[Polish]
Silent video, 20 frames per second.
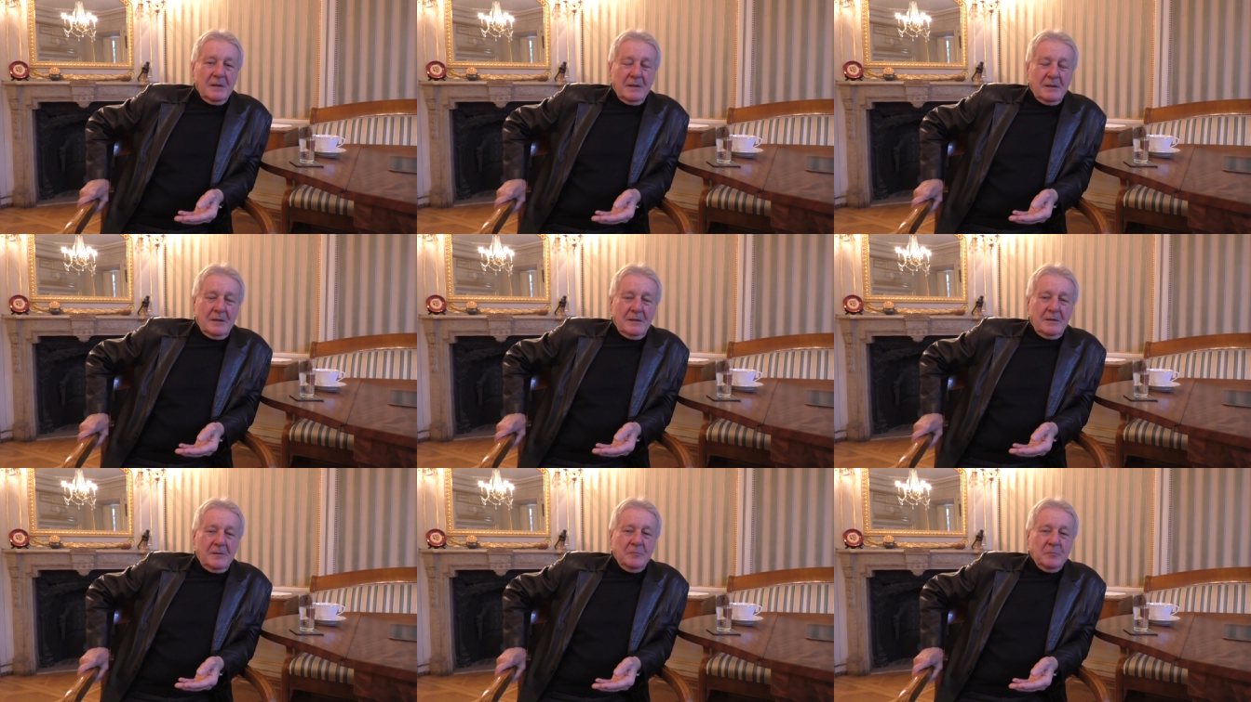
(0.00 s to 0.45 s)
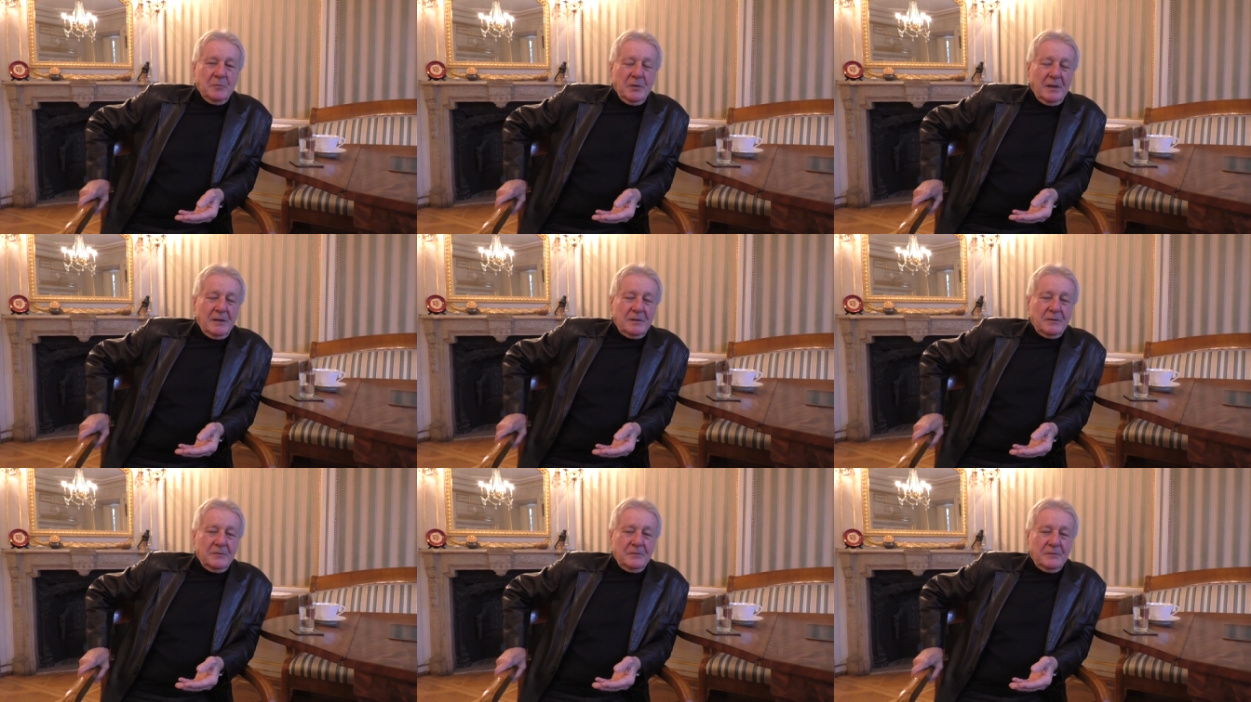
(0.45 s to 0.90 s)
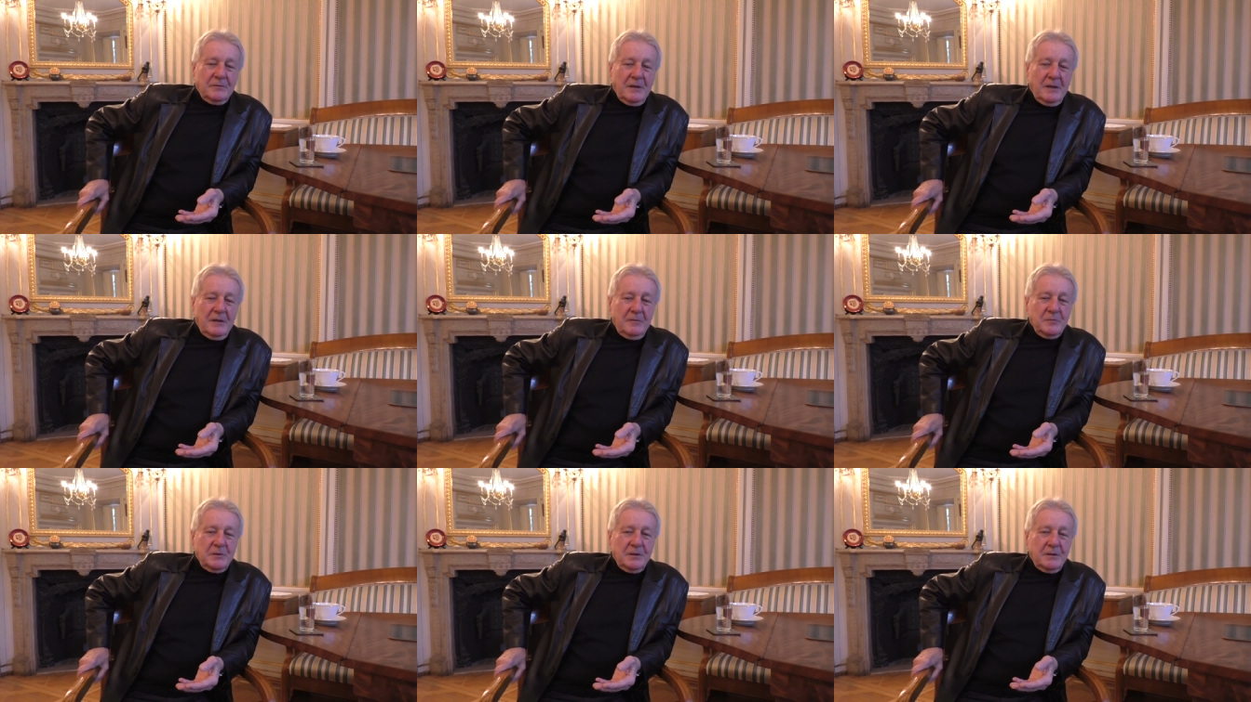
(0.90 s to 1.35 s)
I, i
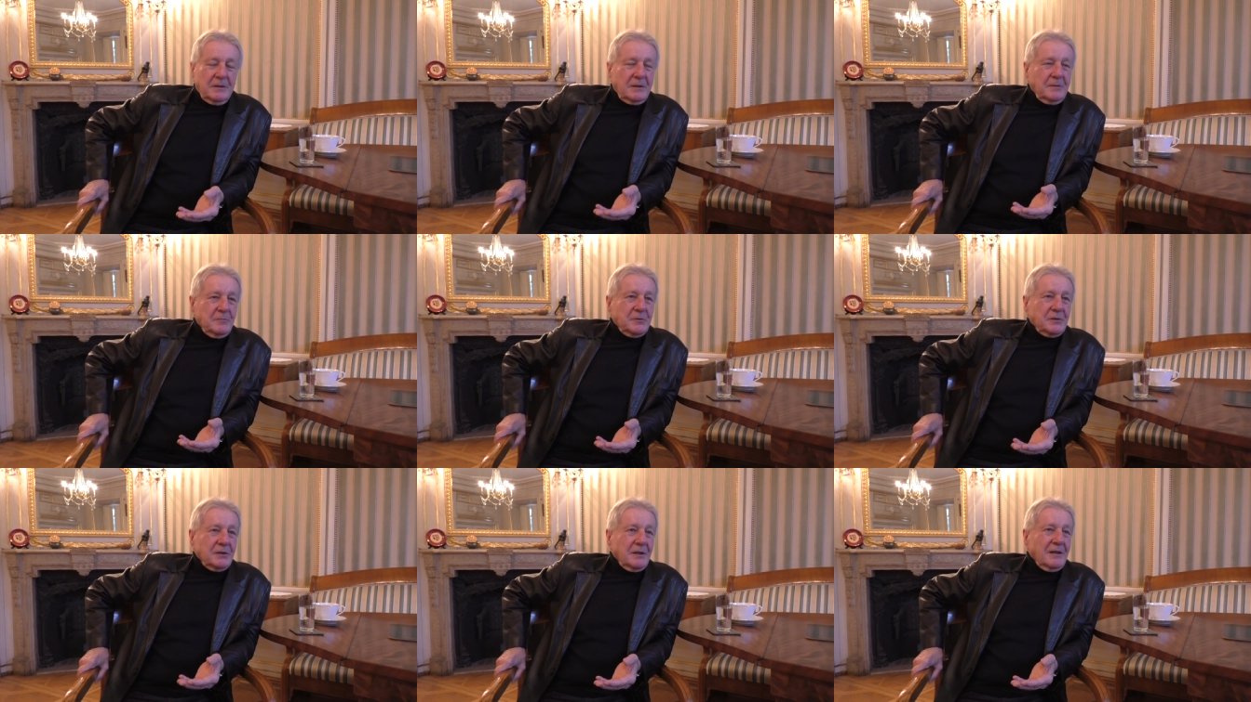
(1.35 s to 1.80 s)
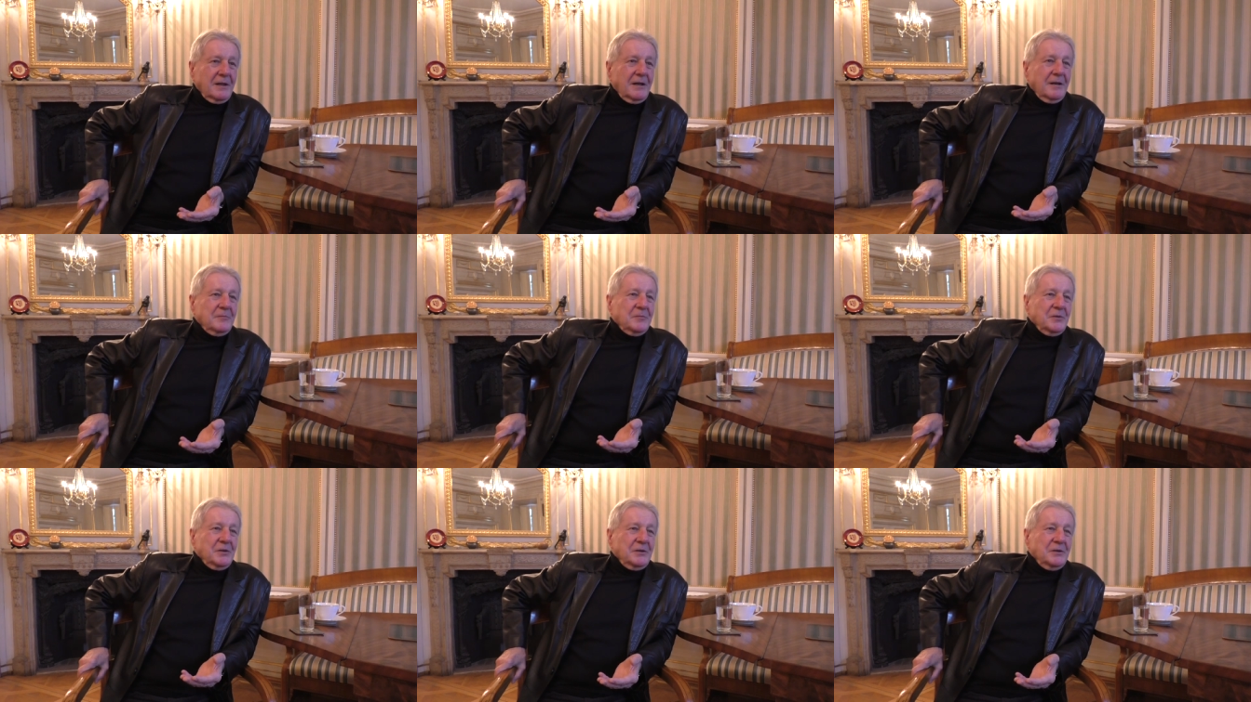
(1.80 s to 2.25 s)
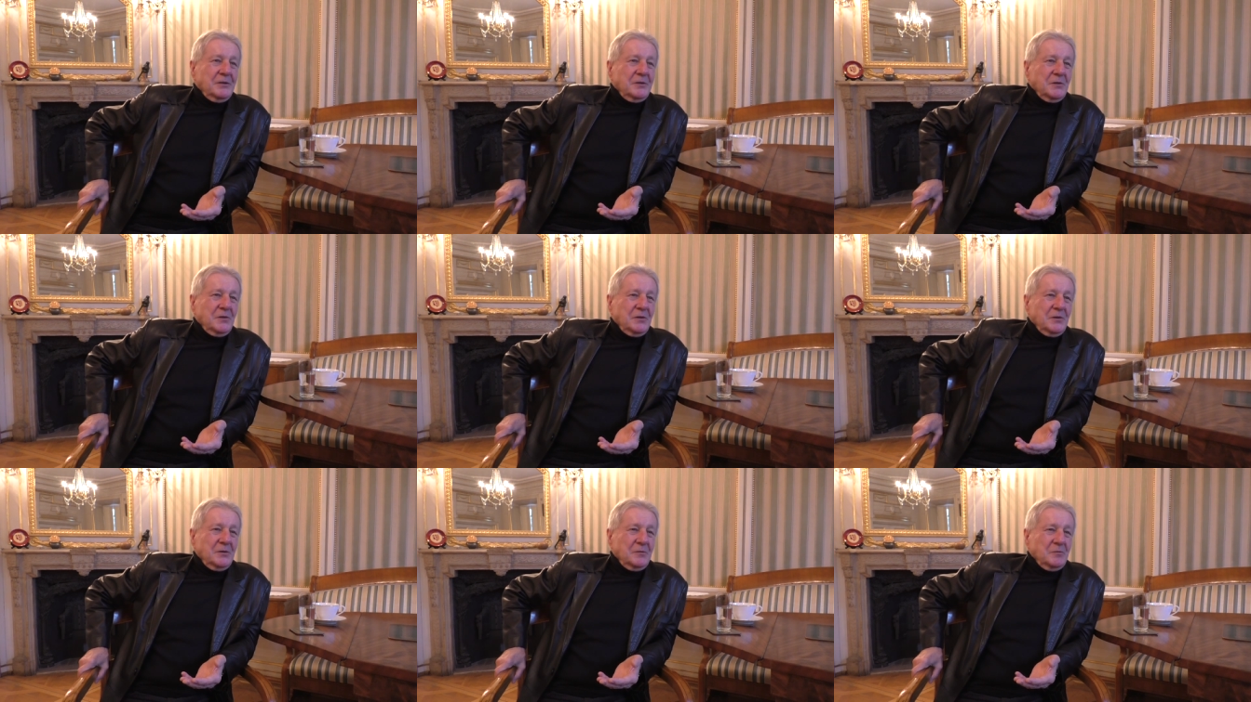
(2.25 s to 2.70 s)
pracowałem z Egipcjanami
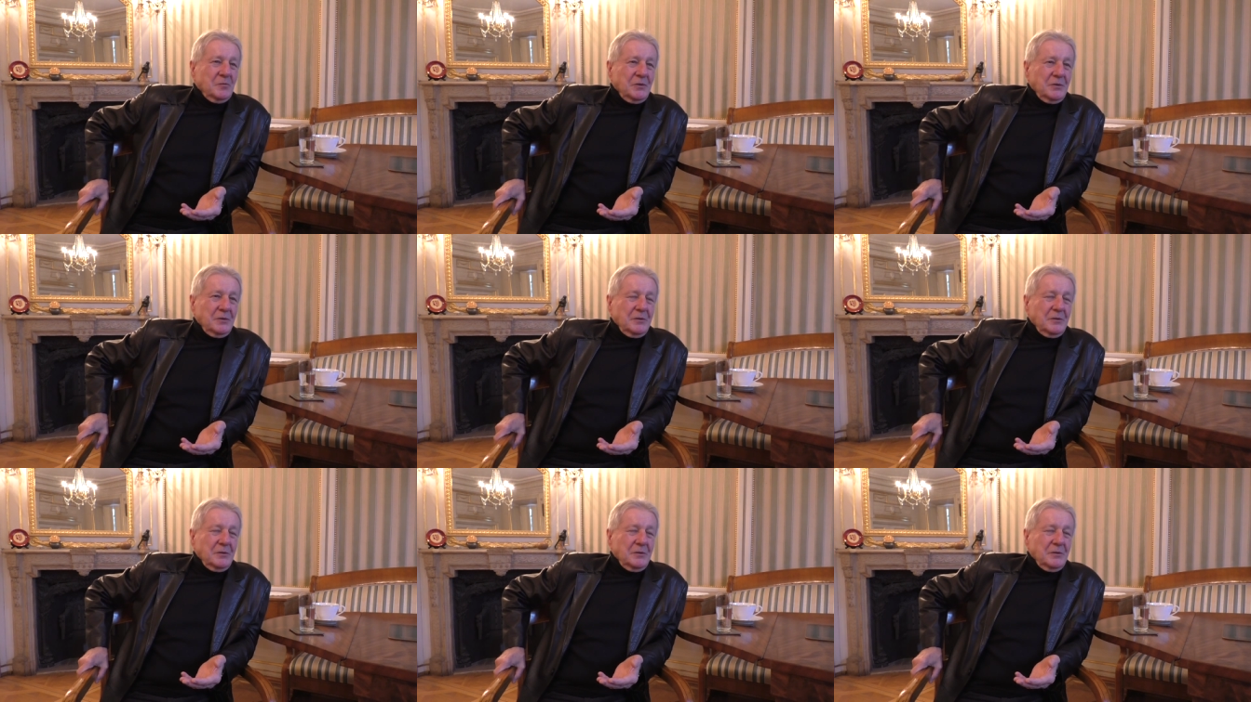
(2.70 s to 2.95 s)
i,